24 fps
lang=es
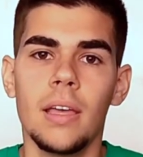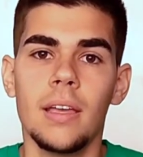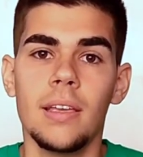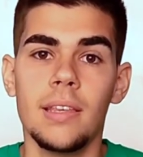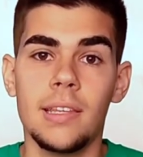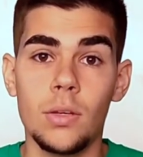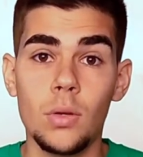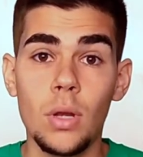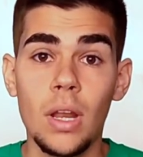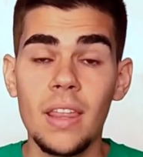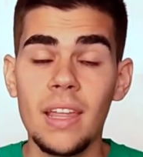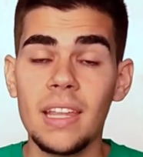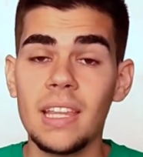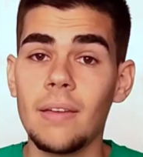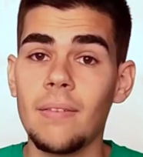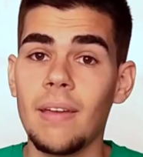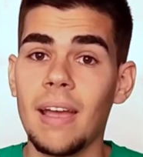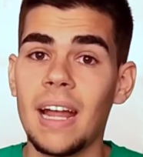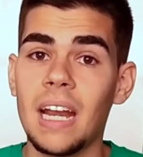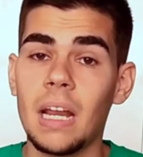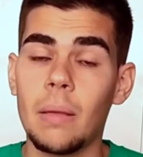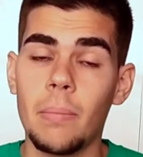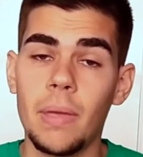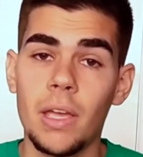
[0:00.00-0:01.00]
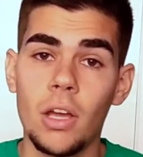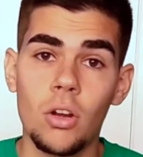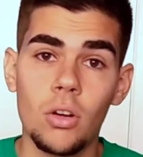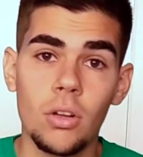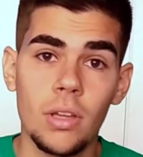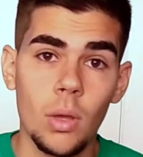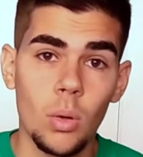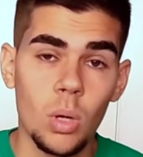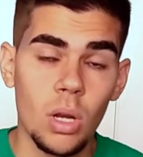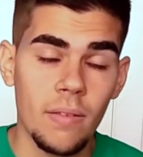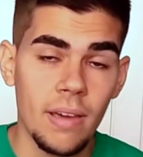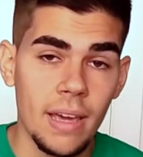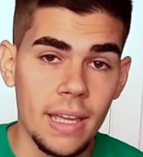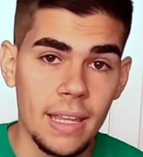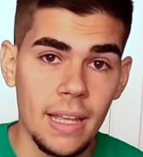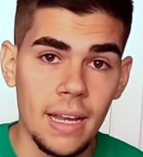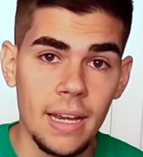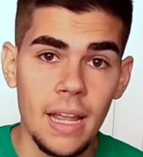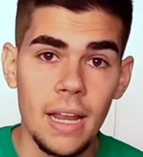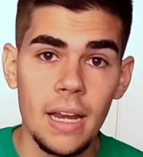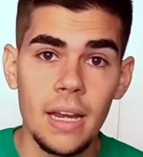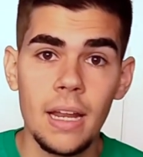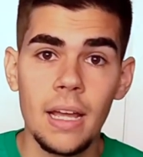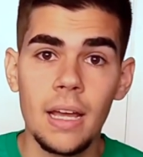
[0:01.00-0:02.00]
si una dieta vegana es mejor que una
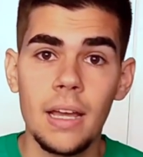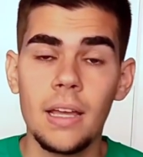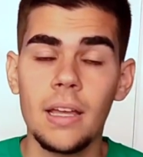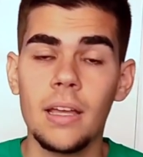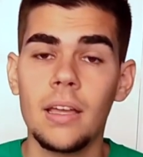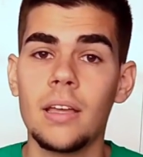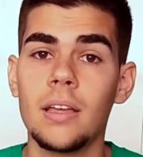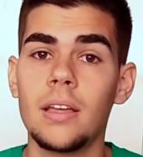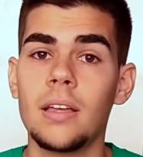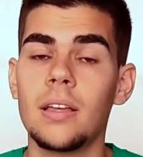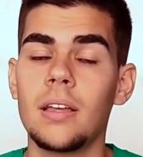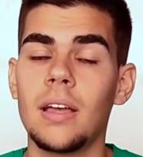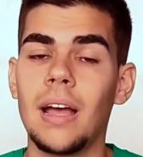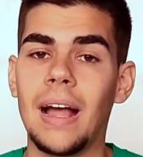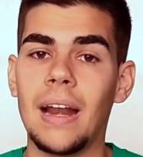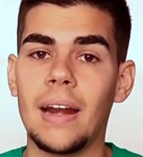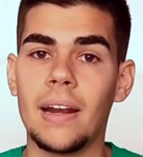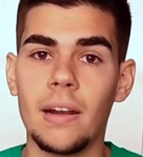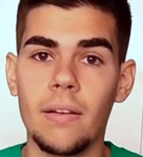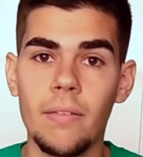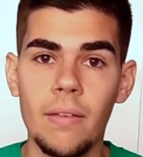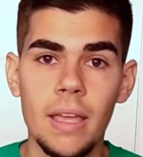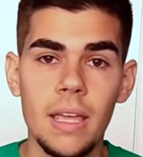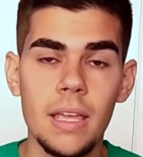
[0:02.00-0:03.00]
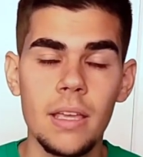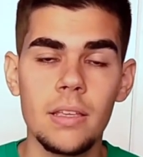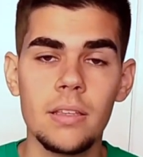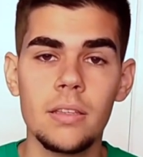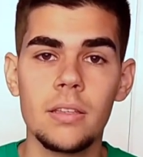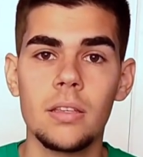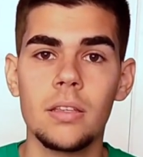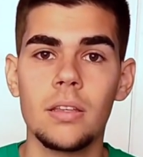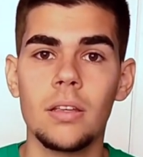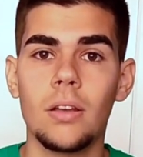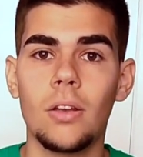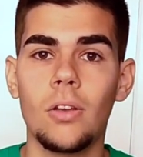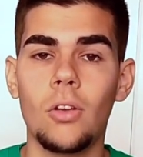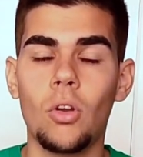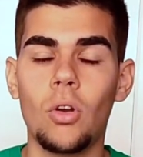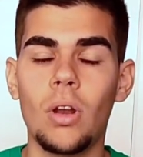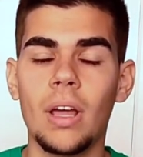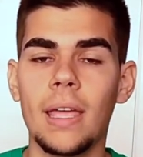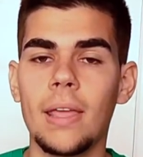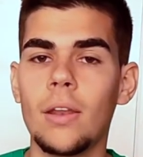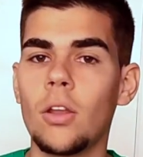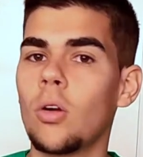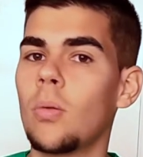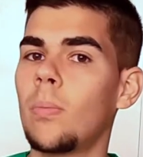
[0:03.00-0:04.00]
vegetariana, al revés, no
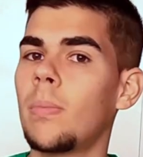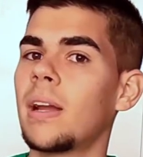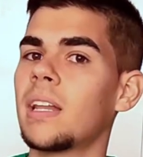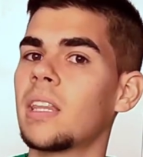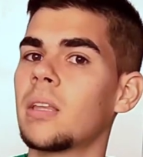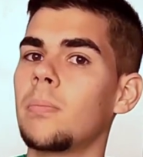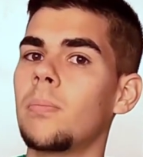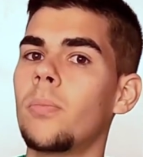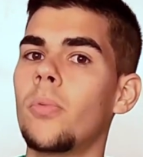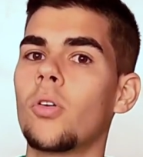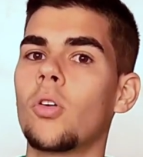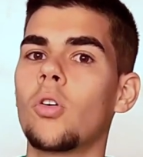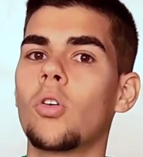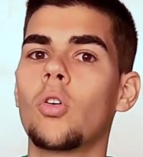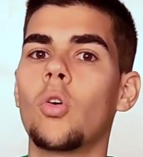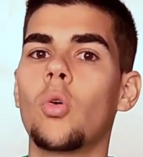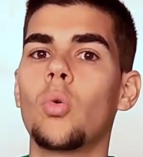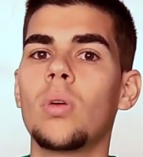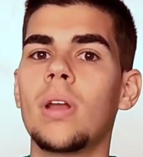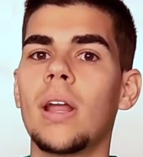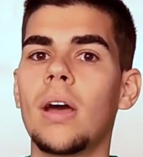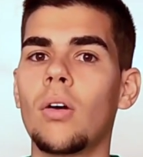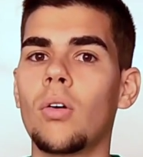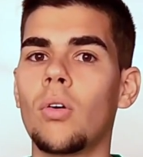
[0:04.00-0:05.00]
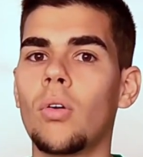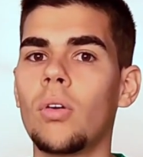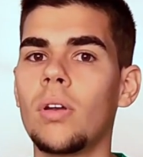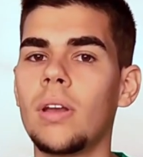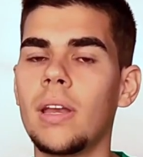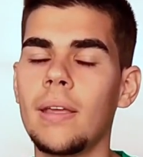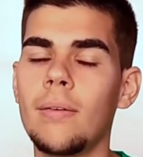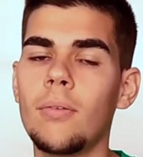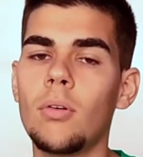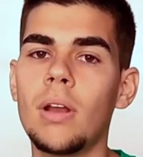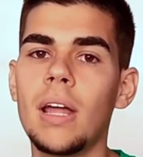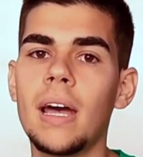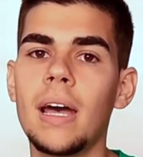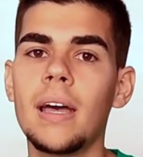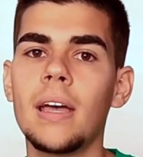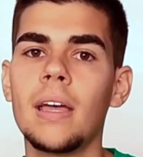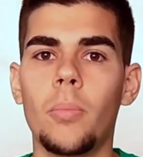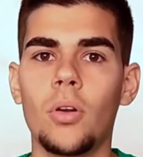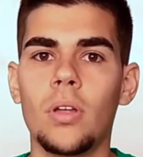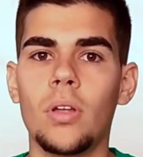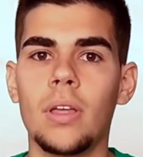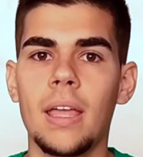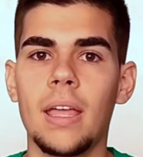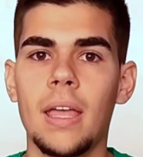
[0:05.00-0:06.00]
la quiero comparar tampoco con una omnívora
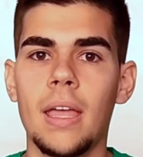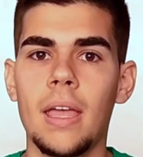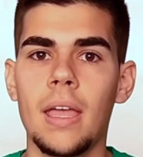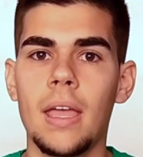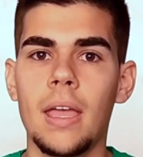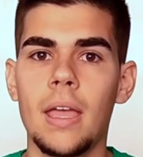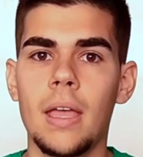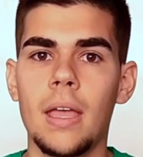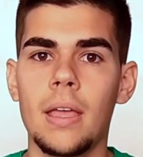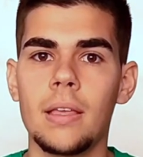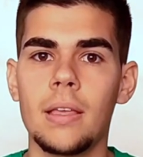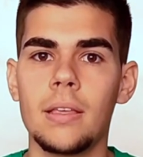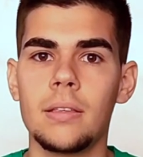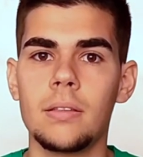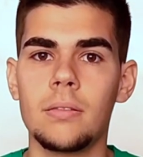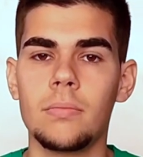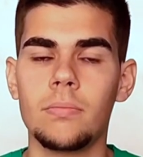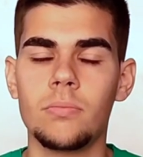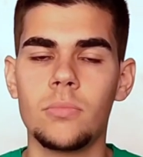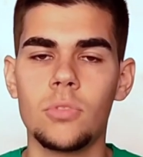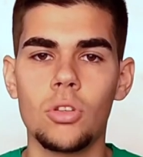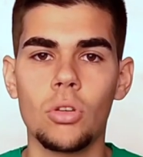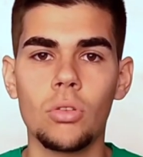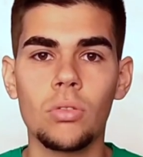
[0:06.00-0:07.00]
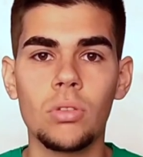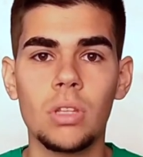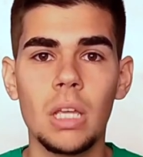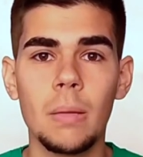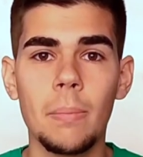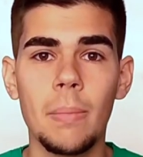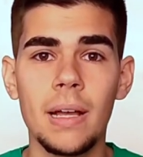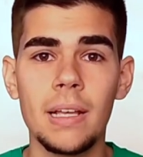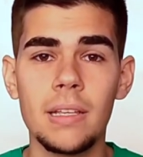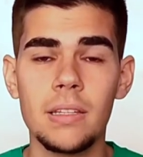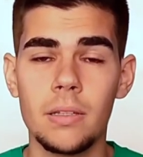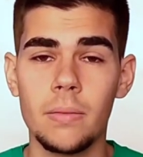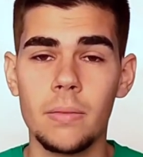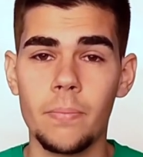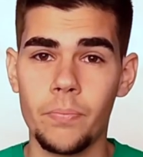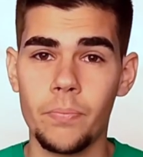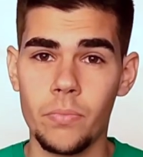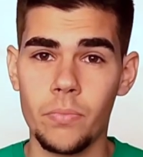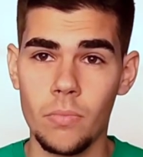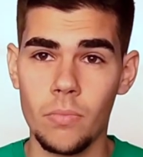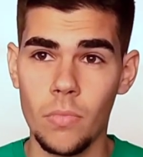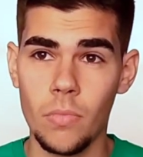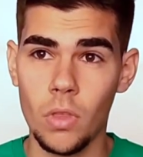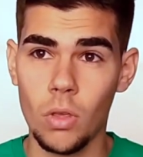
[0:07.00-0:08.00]
porque son temas,
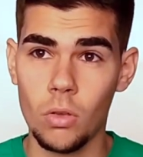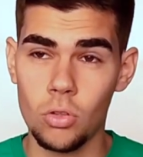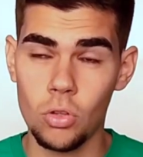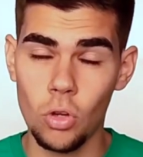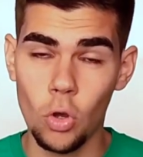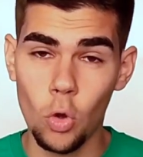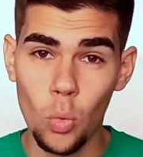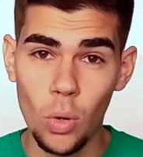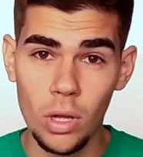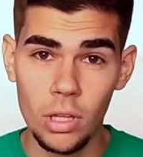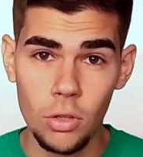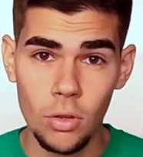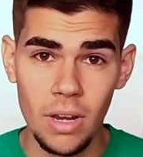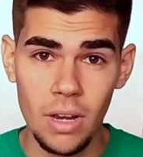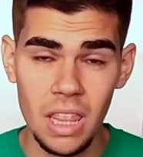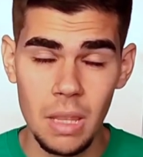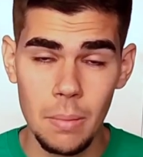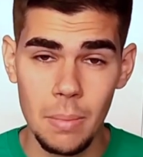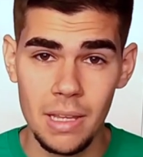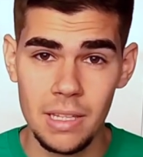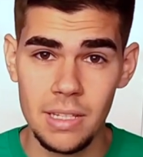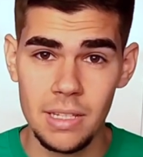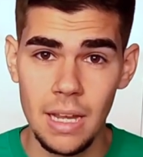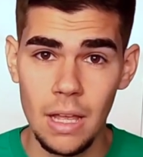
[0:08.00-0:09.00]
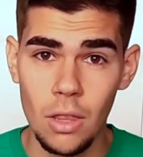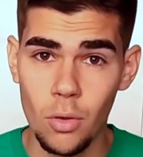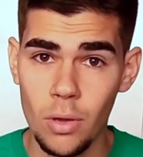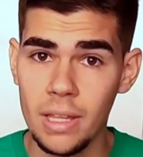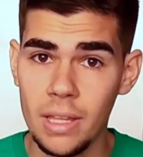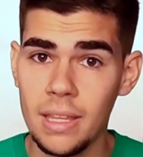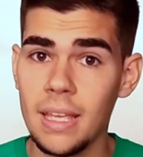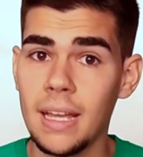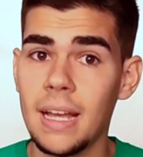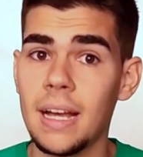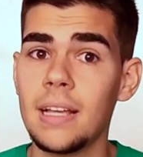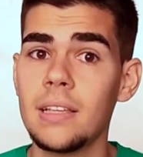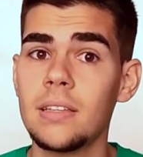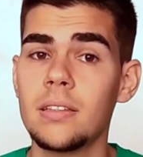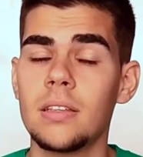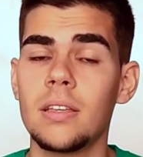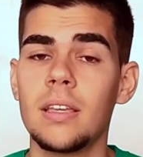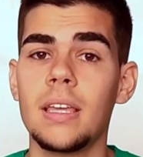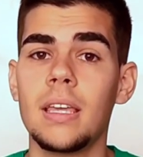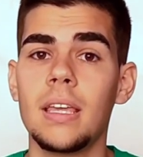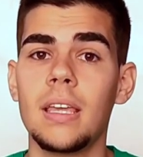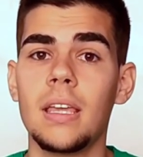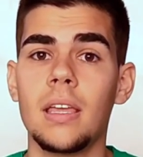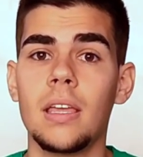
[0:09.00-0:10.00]
son cuestiones demasiado éticas
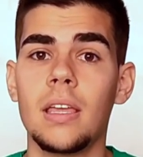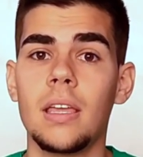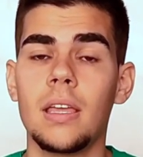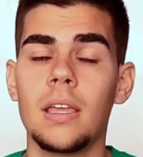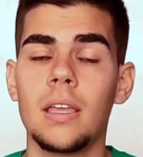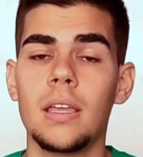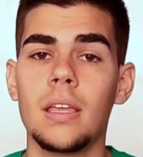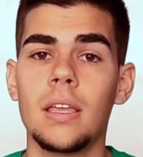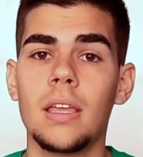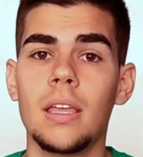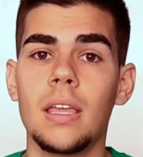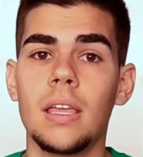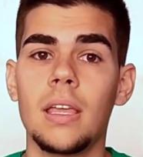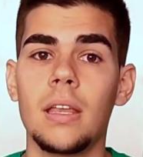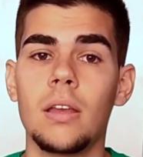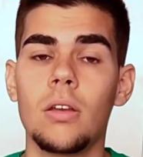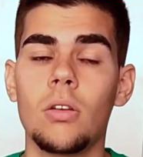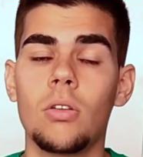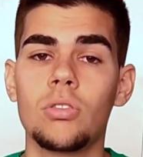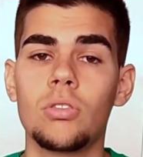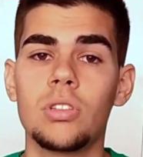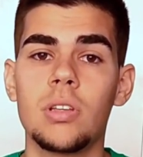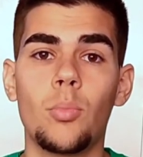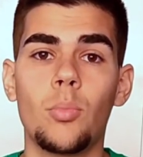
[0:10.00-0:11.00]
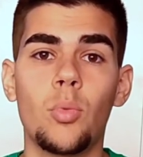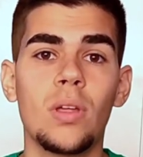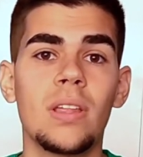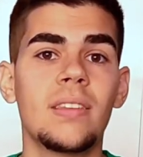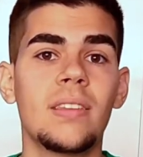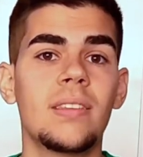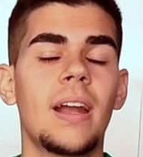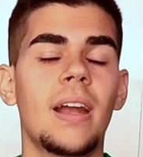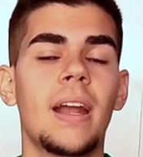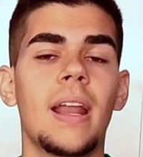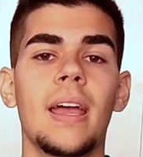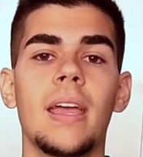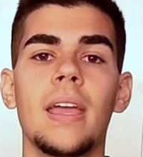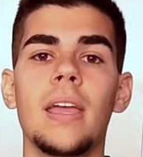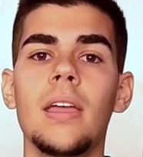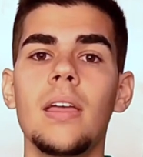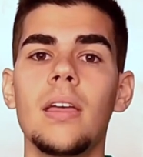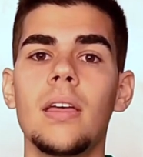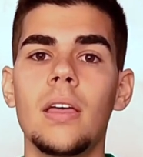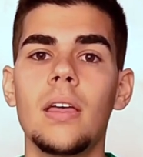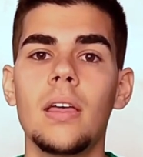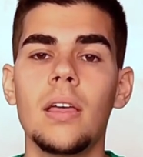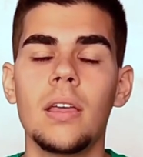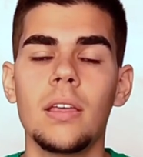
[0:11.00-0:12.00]
y, y no se puede entrar
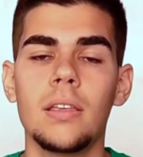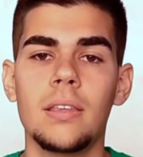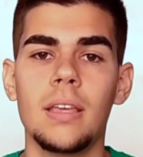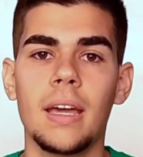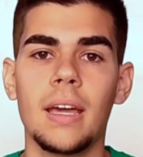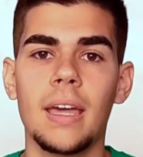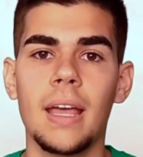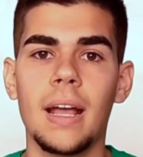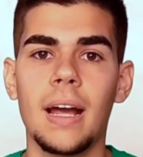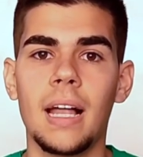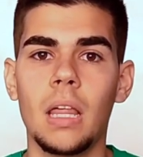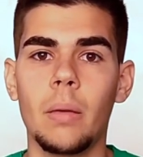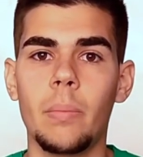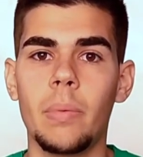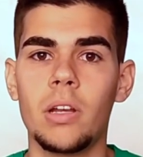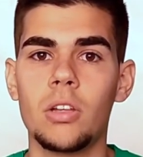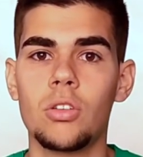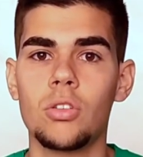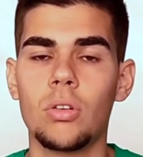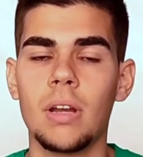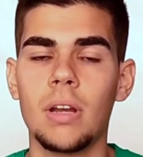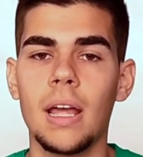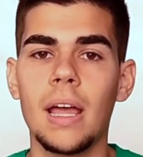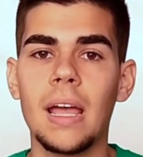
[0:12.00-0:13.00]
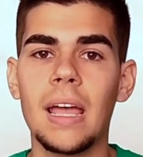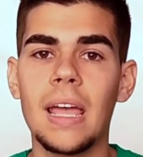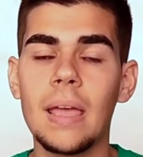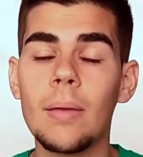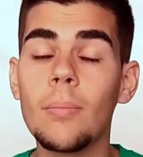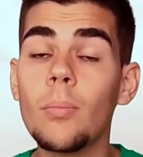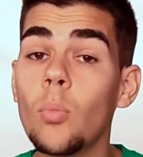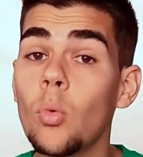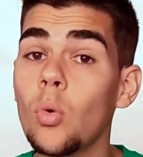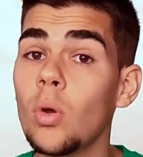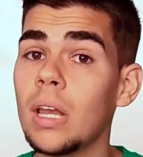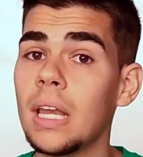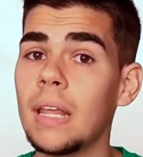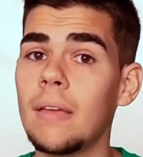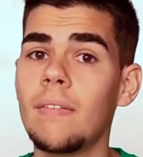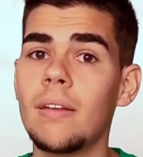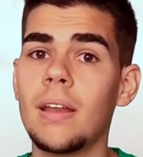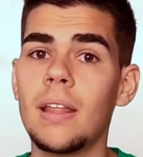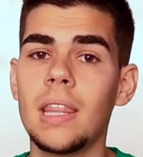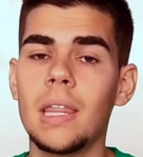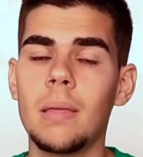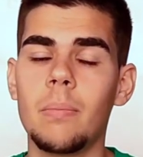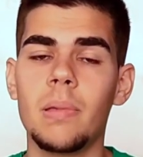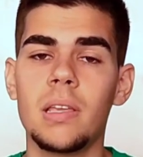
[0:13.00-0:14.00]
ahí ya que cada persona es muy
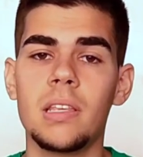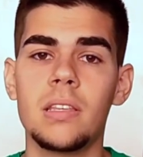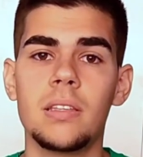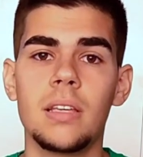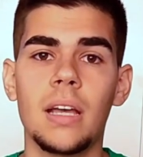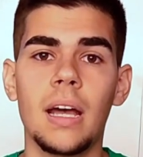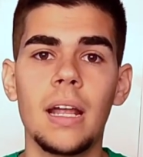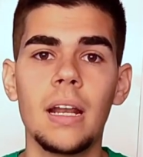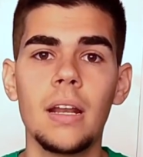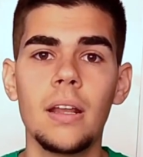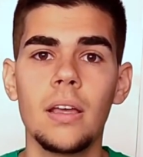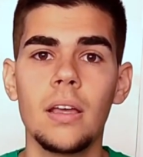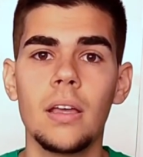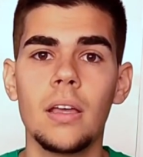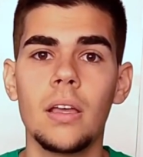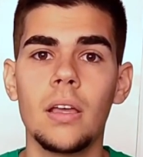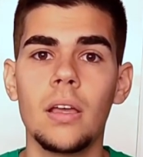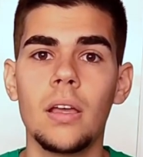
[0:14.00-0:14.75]
libre de pensar